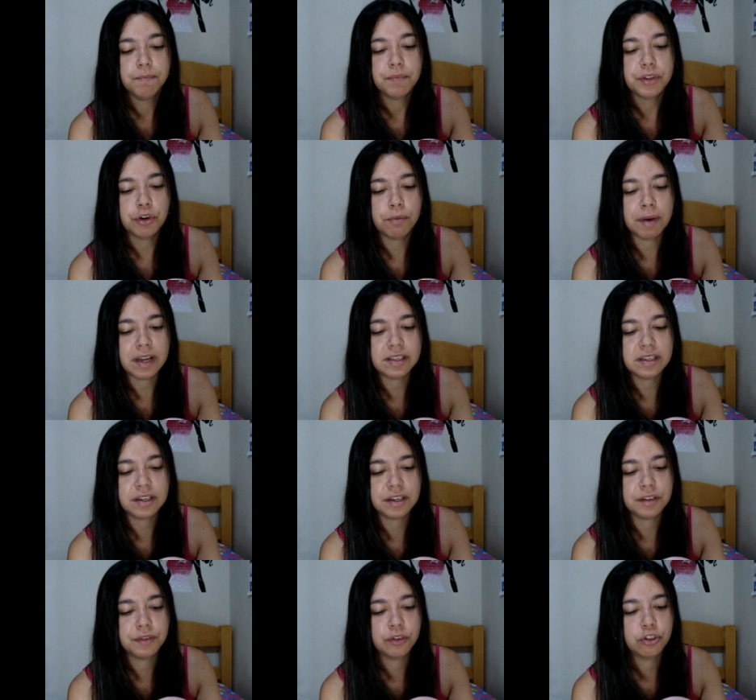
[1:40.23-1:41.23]
E o mais
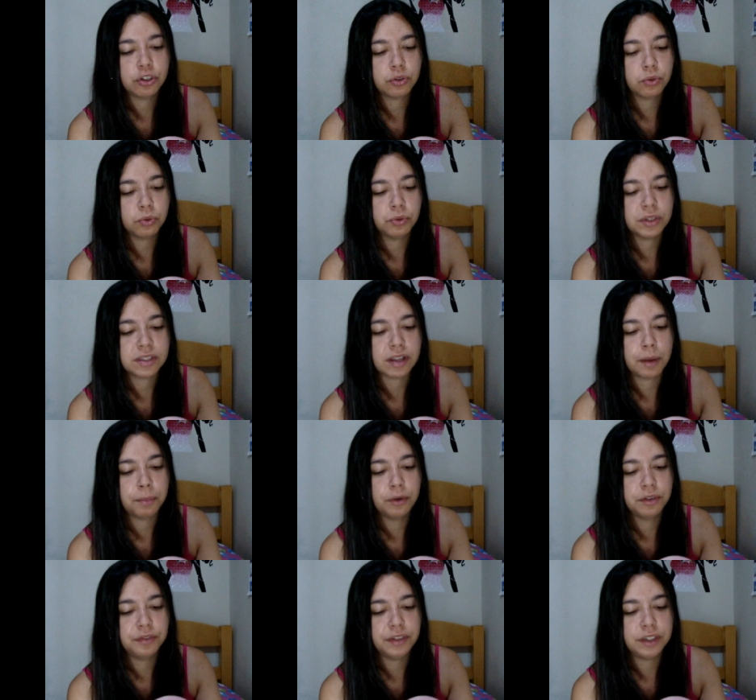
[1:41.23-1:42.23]
incrível de tudo está
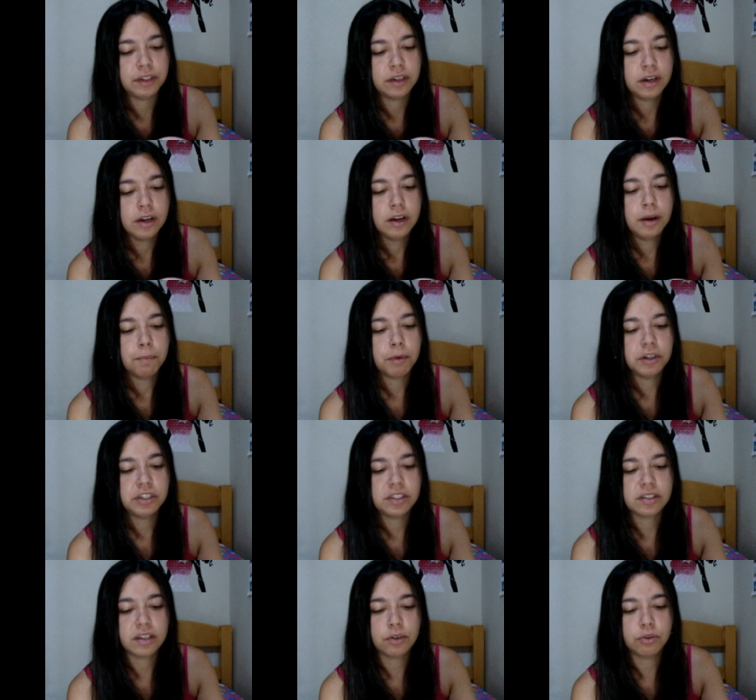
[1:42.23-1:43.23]
por vir.
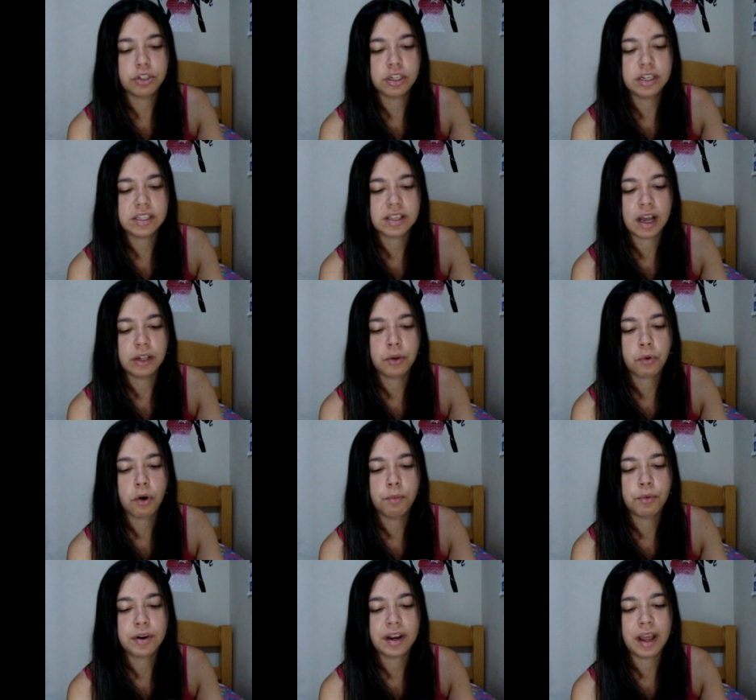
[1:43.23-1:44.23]
Pode ser utilizado
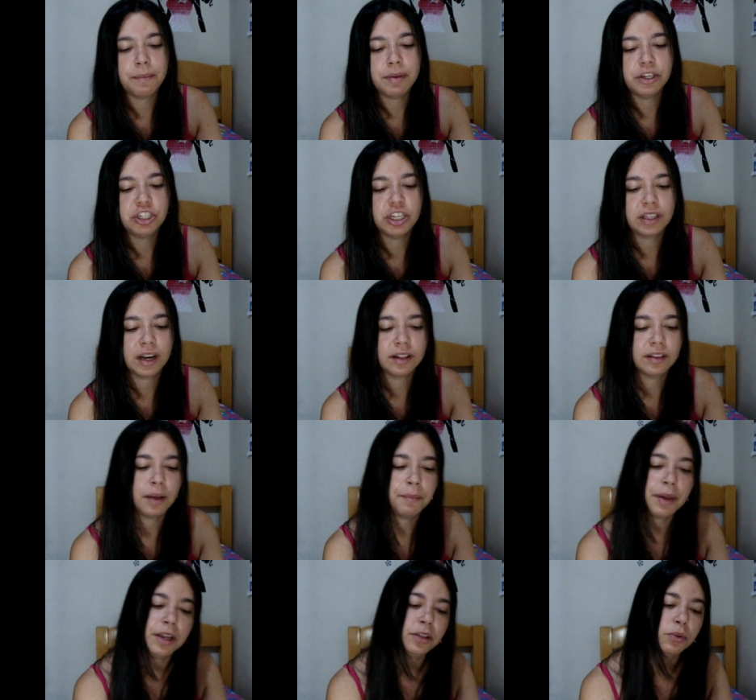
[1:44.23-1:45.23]
como creme de
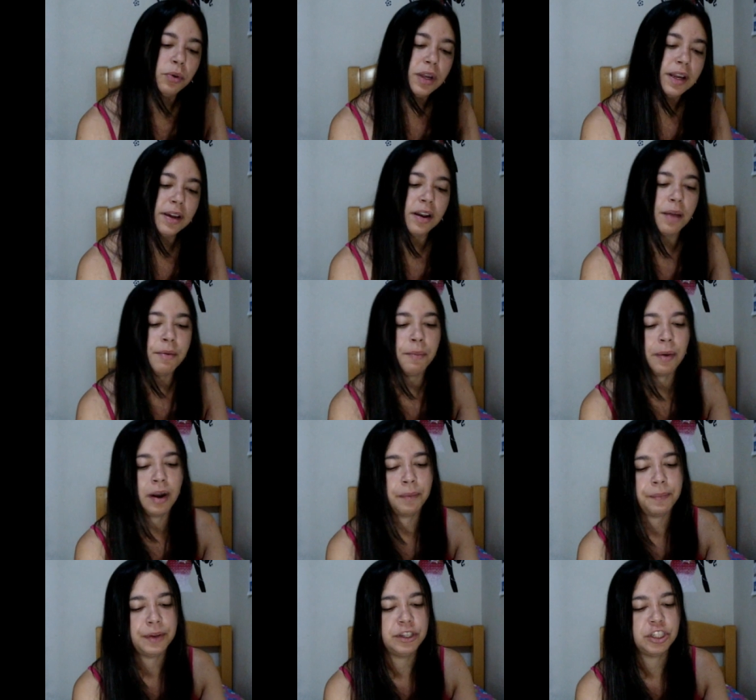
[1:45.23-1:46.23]
tratamento e creme
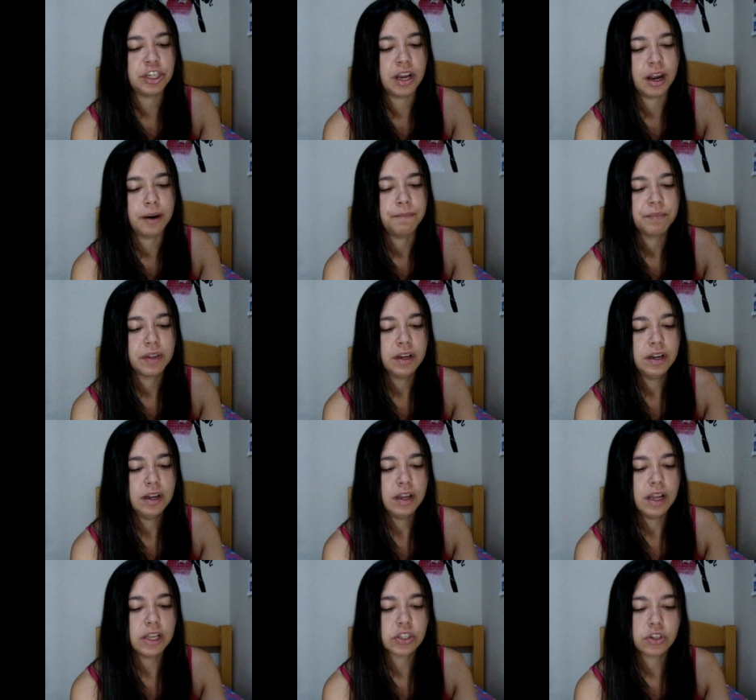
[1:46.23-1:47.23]
para pentear.
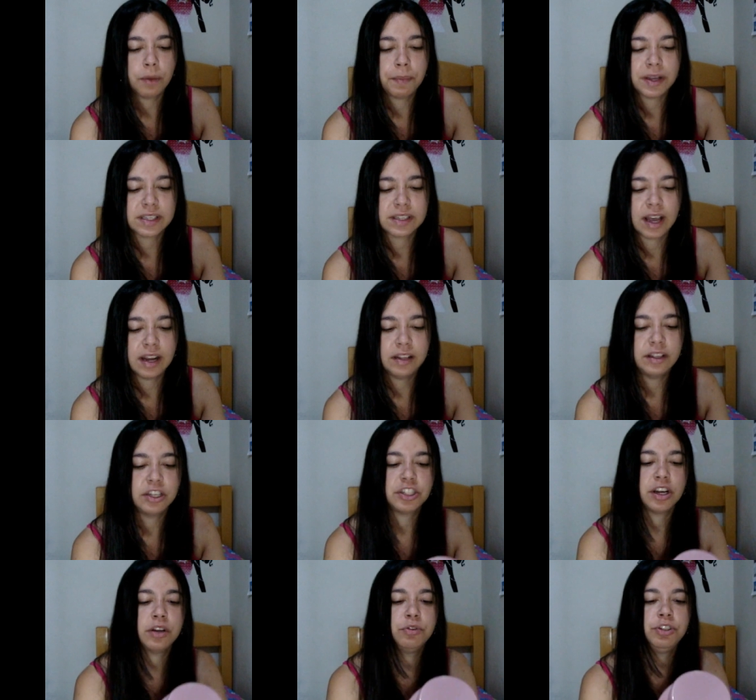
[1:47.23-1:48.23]
É só passar e
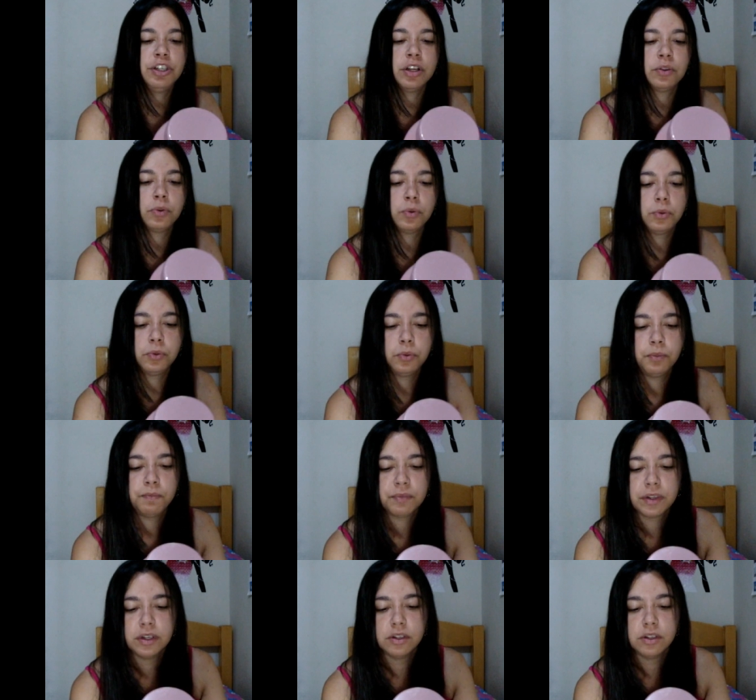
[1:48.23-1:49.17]
deixar o dia todo.